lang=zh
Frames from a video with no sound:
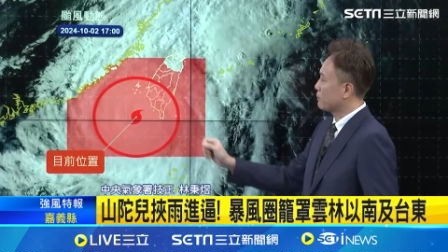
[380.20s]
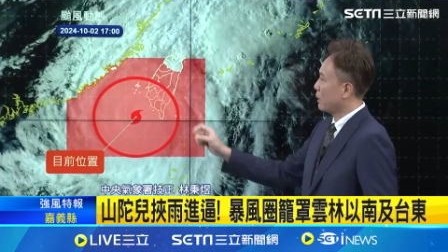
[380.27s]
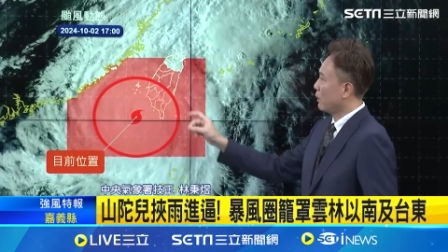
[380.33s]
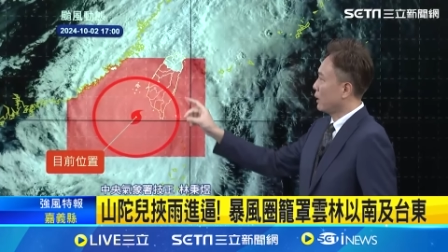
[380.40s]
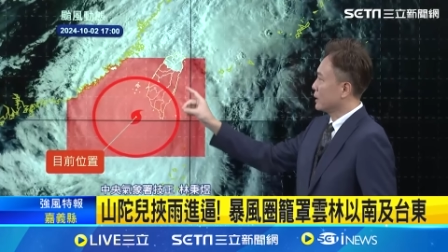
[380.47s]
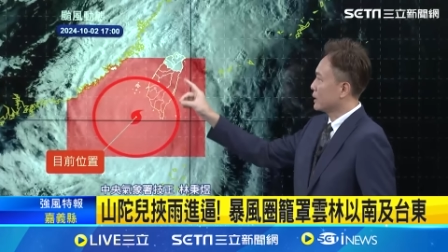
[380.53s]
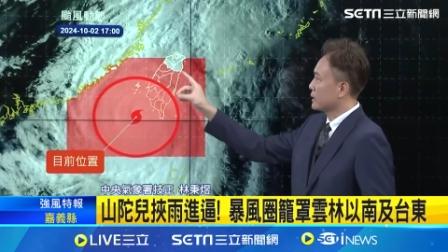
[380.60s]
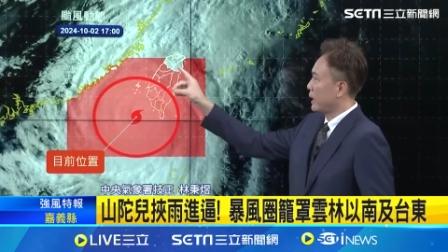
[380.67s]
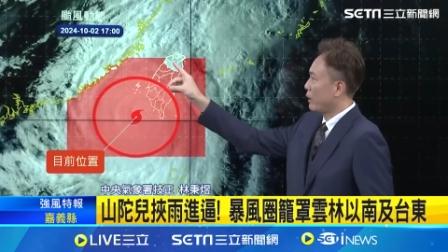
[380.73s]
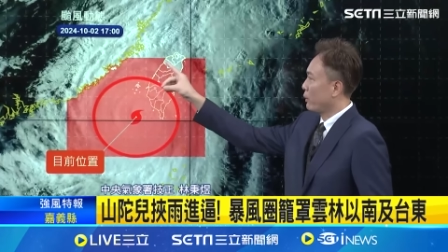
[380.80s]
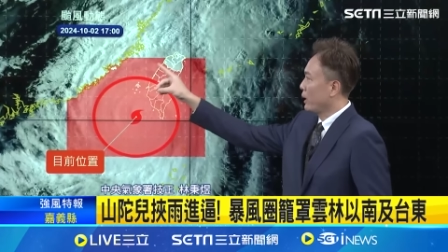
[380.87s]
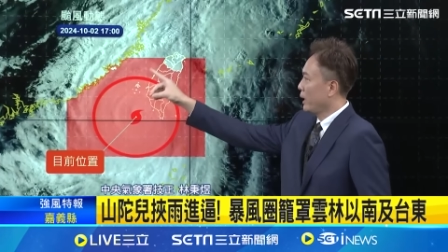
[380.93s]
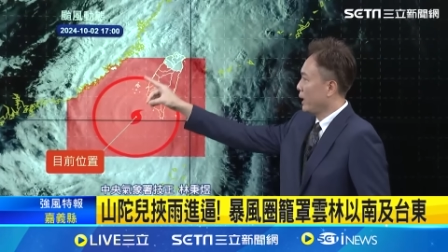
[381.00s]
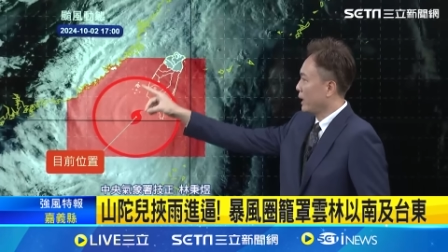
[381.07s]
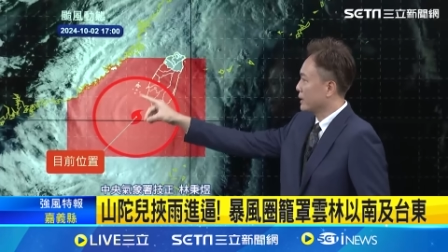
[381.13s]
是包含在台
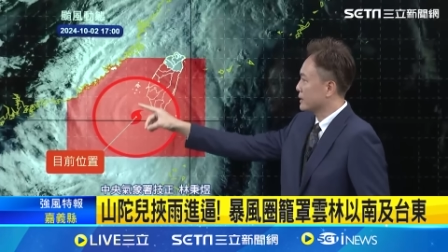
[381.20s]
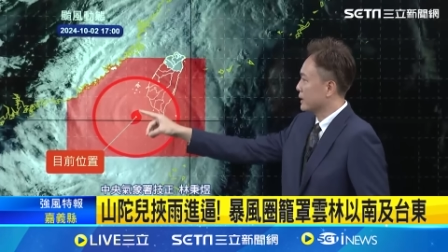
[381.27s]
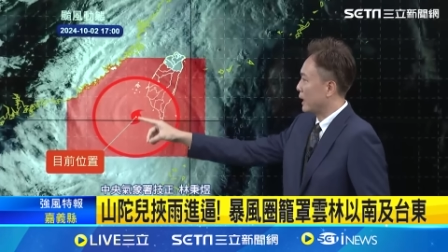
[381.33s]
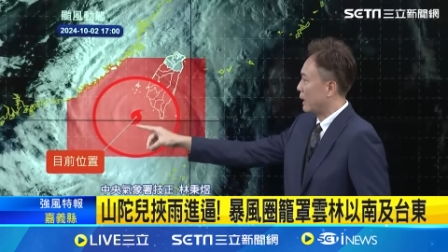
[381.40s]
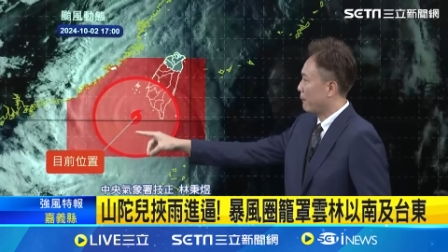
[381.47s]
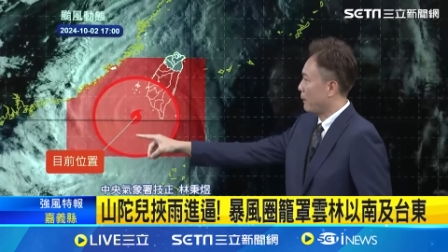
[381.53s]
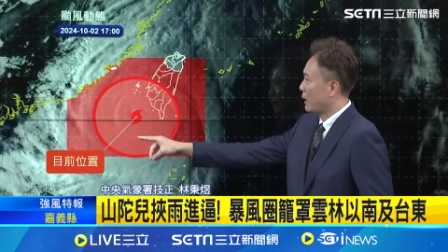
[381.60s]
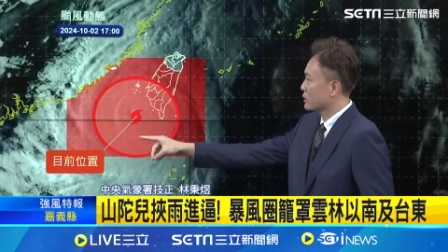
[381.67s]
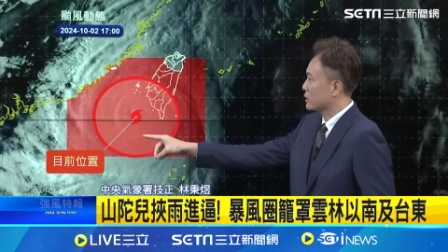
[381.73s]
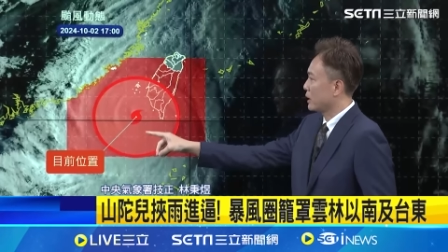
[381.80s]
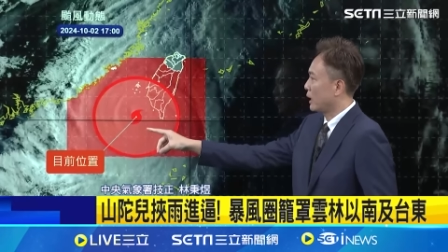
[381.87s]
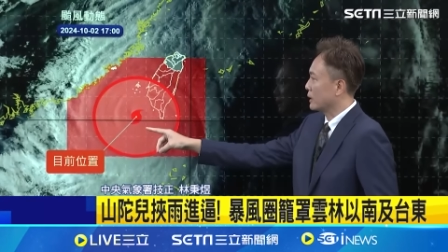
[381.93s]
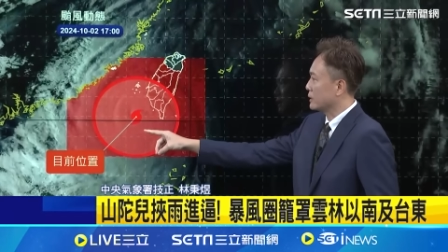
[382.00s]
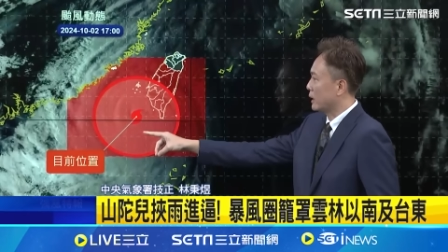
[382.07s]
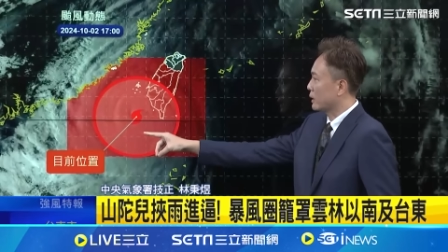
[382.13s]
湾海峡、巴士
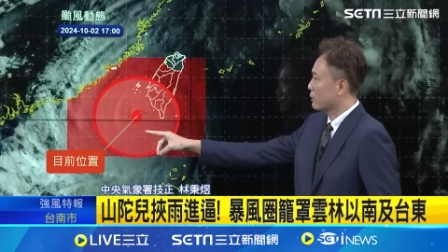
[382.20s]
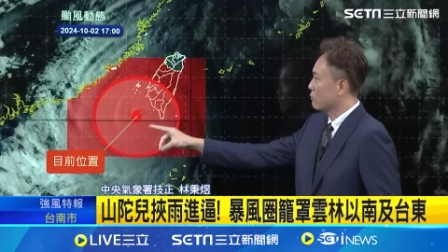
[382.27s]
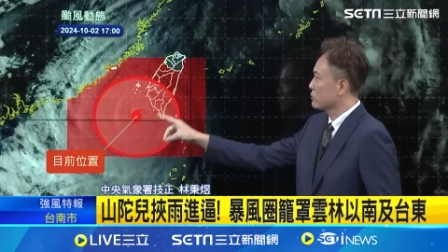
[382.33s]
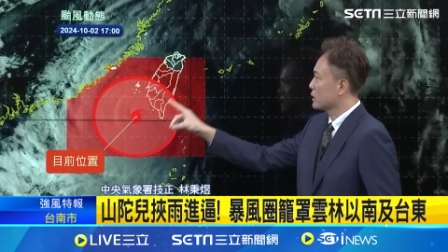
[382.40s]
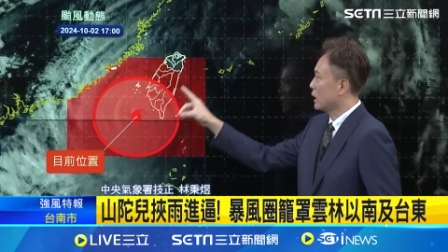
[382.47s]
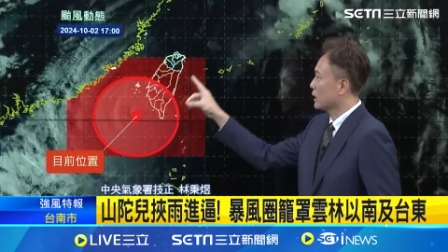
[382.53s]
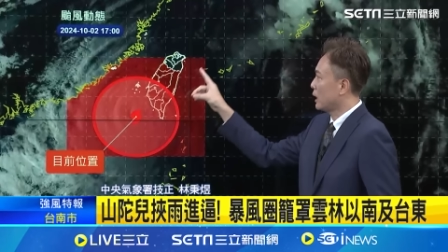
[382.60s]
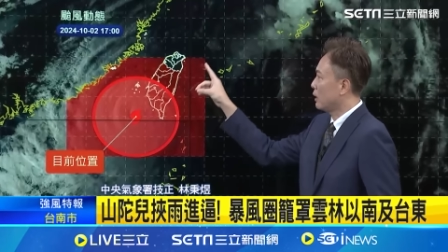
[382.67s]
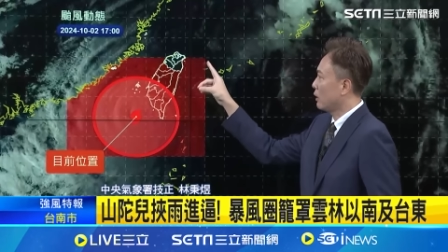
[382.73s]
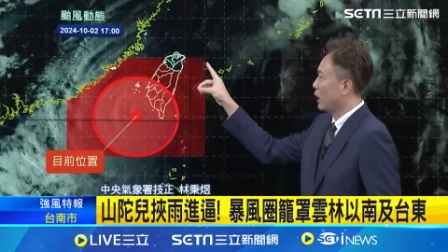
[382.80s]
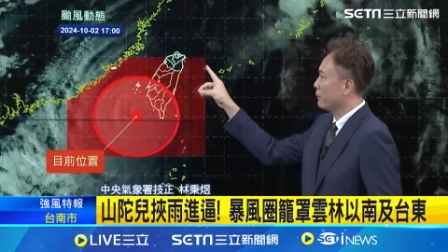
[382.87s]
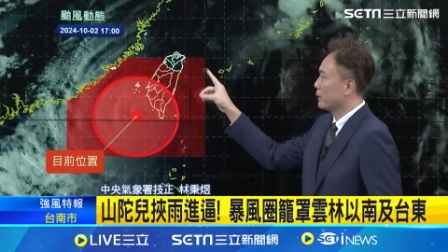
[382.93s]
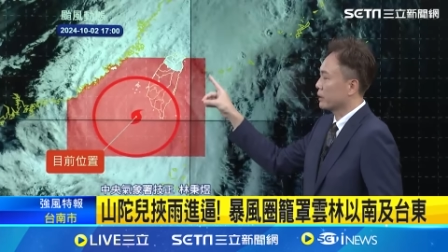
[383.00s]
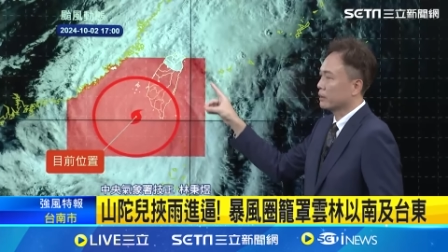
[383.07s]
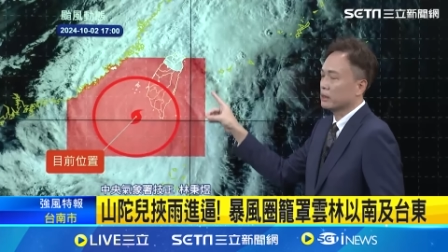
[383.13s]
海峡、东沙岛
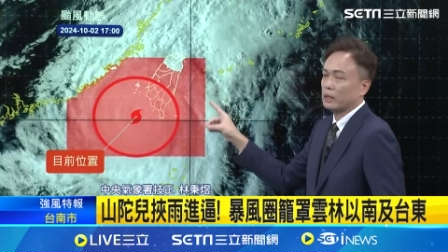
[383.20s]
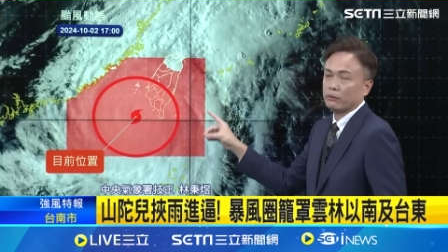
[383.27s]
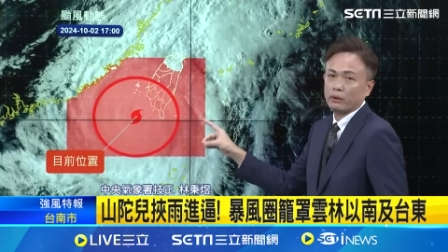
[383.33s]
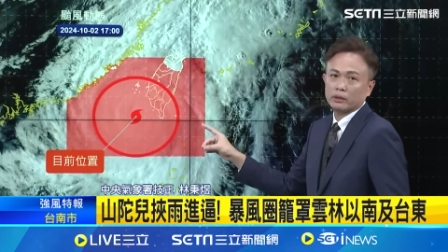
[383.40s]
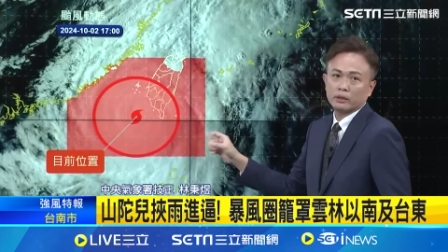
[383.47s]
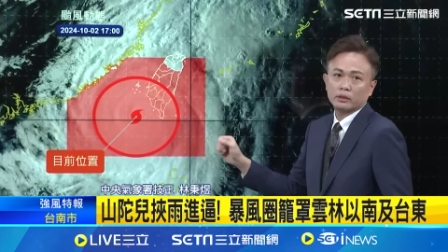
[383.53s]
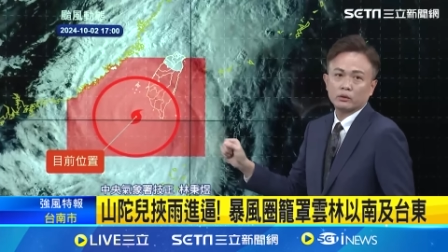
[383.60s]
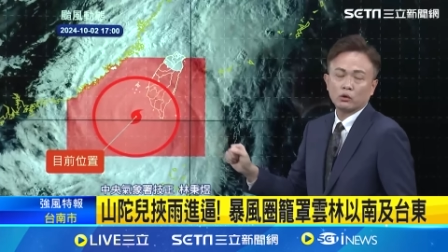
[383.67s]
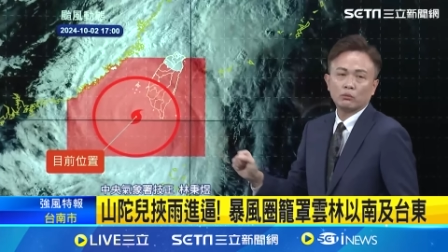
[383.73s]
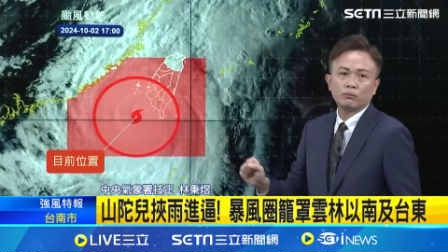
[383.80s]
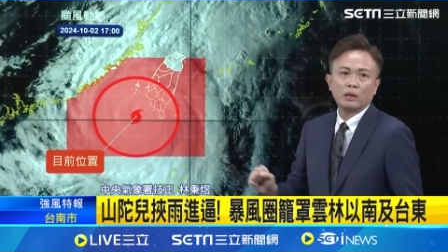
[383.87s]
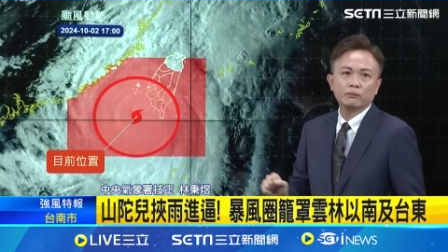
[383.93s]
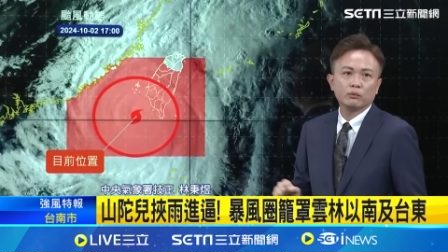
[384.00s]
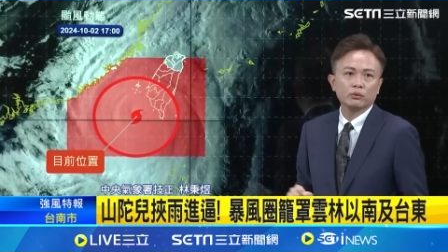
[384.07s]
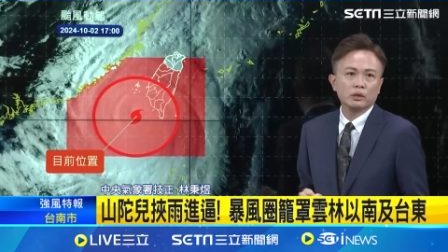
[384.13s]
海面跟台湾的东
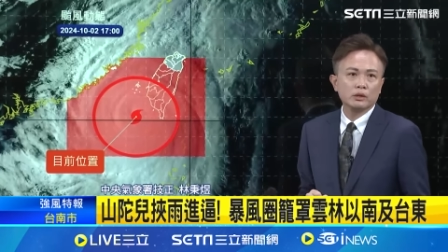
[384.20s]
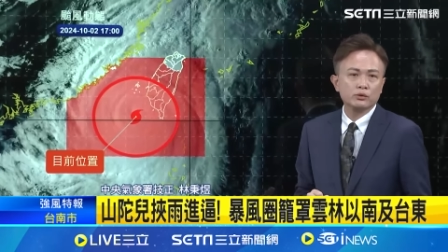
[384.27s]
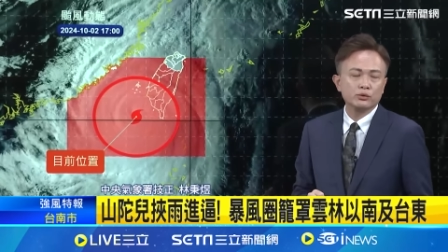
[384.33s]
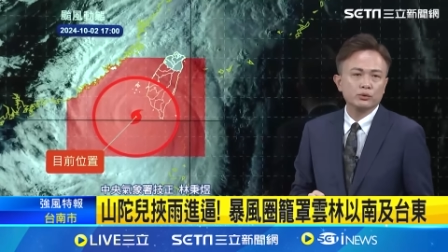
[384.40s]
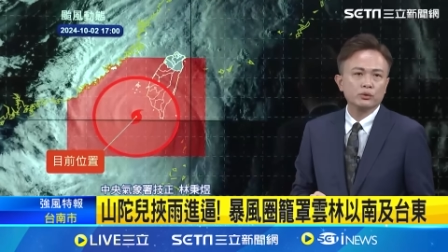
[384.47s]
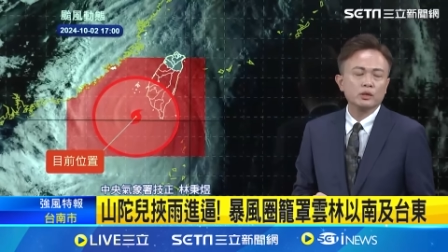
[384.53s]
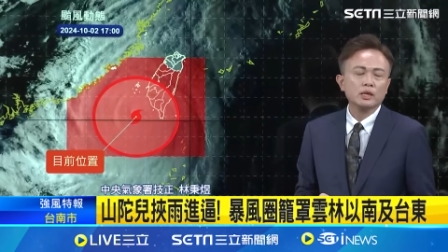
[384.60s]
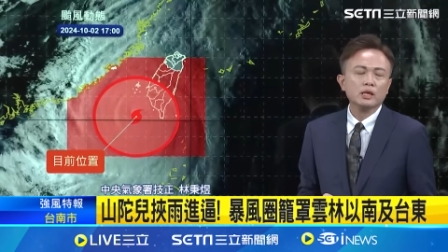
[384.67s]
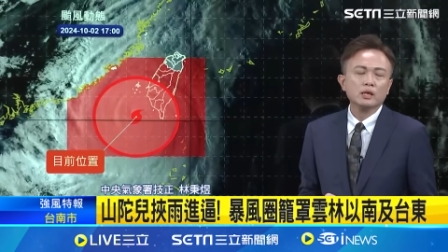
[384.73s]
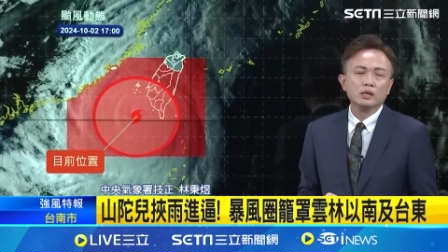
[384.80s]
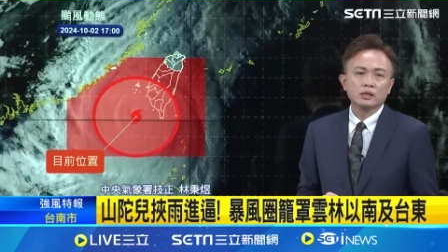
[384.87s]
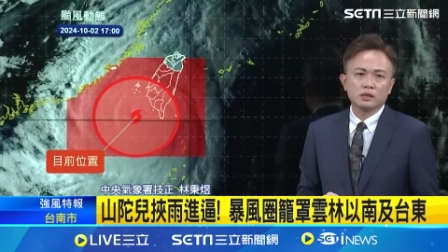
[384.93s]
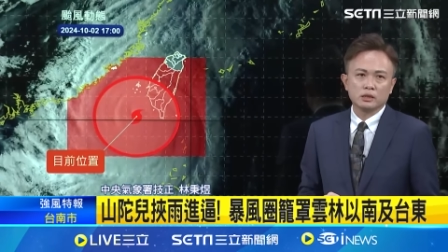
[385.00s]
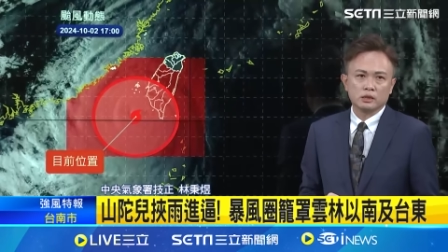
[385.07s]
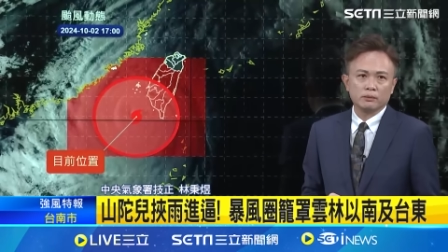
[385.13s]
半部地区，
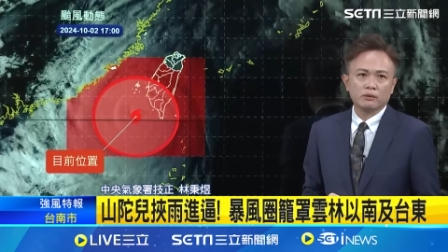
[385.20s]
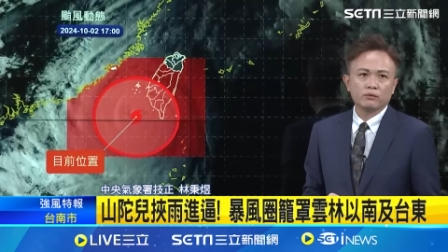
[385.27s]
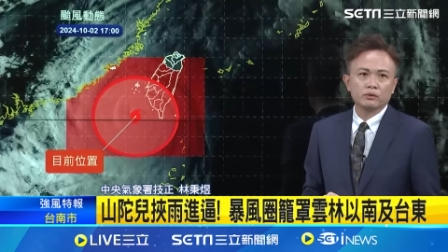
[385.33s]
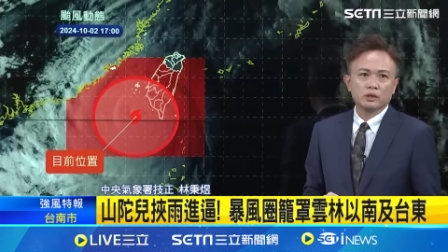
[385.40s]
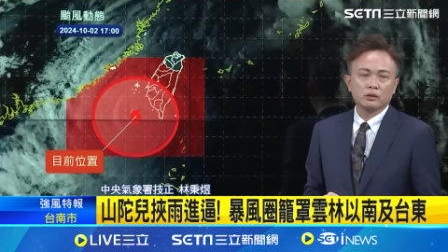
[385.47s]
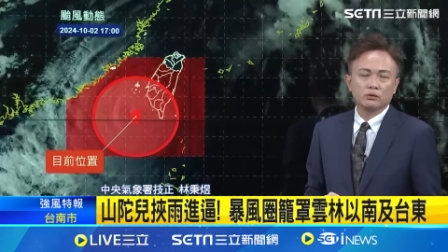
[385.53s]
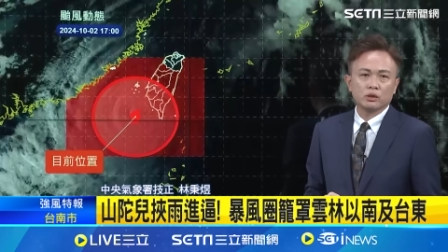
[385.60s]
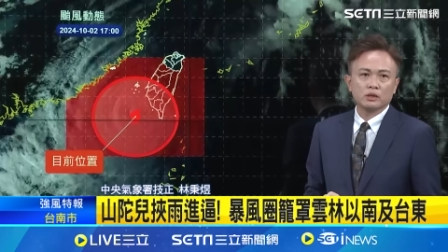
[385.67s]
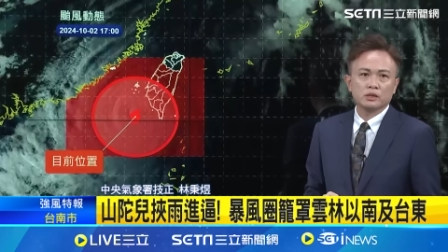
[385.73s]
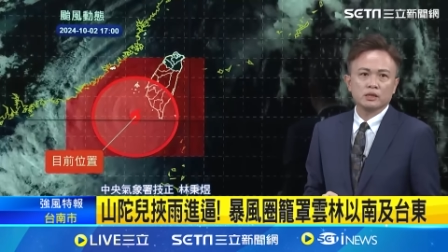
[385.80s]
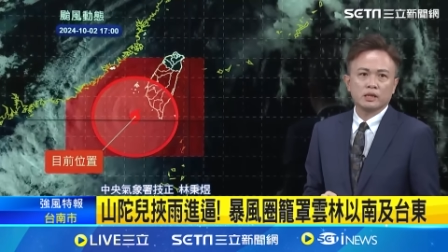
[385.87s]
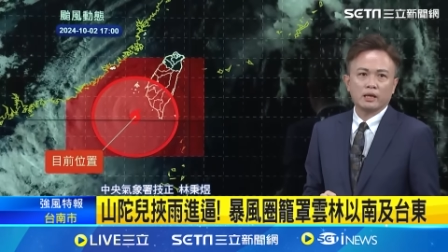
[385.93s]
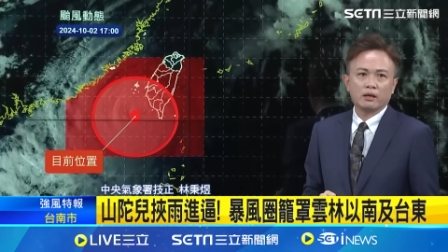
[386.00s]
请这边附近的船只一